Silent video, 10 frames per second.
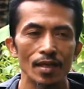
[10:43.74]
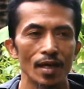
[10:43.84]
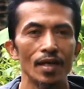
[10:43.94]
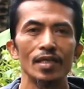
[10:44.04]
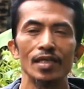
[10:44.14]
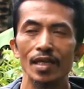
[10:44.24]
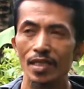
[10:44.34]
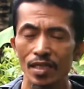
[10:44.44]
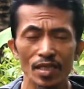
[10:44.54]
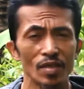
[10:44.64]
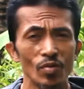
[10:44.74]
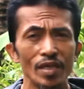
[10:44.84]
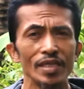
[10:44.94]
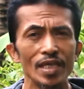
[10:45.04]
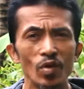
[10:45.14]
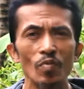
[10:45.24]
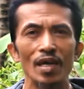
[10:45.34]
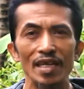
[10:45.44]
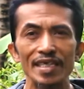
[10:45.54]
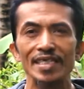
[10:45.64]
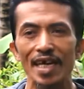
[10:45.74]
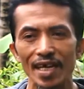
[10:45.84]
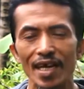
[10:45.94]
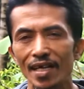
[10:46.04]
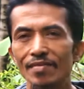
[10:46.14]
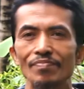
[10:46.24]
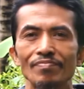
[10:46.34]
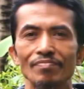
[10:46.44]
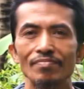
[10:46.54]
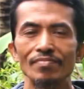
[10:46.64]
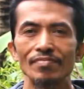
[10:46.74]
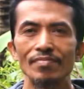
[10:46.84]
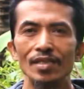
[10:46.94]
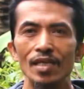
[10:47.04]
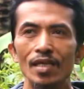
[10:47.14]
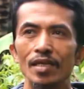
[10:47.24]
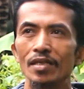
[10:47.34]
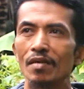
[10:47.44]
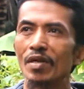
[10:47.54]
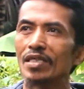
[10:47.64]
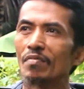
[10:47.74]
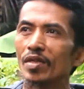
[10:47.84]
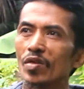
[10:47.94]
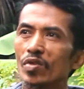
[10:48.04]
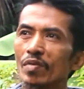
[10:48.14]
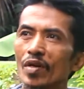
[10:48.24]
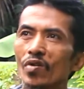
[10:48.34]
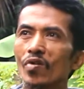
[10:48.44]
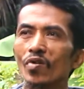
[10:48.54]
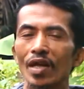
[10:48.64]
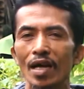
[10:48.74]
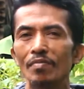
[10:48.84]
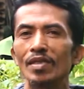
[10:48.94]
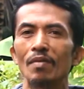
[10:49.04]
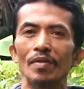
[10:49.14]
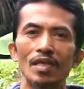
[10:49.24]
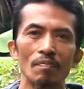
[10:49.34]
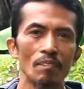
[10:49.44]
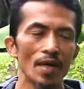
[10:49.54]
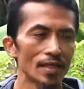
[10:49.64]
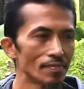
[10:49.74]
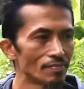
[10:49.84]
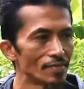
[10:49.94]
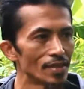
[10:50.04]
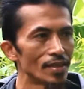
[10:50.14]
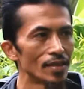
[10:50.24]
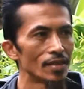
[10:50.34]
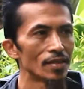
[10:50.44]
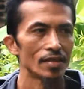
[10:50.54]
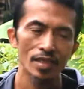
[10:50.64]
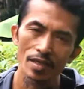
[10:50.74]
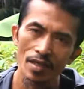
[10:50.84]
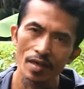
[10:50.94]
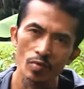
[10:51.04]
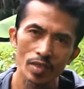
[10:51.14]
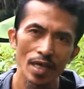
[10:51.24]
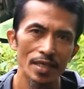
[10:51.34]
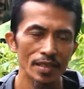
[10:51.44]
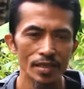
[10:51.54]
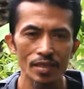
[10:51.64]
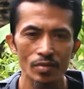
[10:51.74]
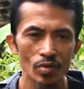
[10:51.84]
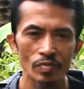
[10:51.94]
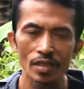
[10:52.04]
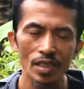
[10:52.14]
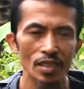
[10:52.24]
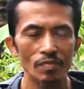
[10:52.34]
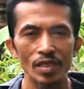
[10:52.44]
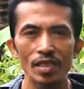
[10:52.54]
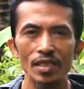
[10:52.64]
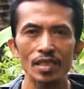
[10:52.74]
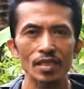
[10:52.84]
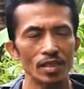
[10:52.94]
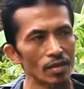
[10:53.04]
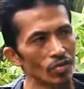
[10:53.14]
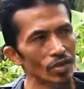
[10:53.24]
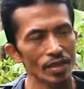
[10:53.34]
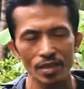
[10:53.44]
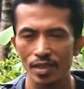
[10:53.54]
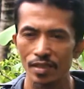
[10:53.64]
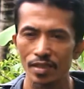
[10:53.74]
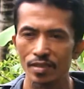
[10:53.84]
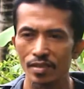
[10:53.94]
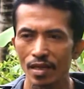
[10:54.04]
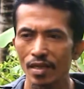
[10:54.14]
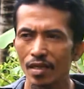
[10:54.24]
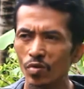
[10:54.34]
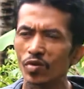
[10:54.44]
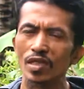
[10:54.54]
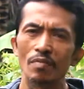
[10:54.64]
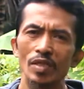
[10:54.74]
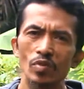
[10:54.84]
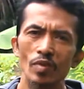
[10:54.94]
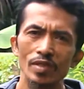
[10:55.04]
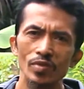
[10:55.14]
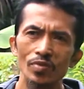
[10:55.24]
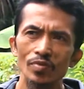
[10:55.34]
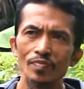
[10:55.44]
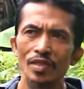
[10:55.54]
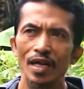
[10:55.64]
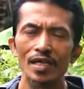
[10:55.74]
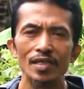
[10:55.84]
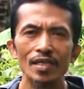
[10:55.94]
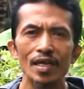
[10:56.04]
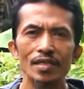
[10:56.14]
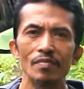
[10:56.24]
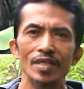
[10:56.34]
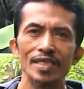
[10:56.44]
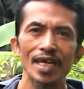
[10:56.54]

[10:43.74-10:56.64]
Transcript: nah ketika dia terjatuh lagi dia robah lagi cara dia banyak bergaul sama orang-orang minta pendapat nah, saya usaha ini terus begini begini terus eh, saya kok tak maju-maju akhirnya diberi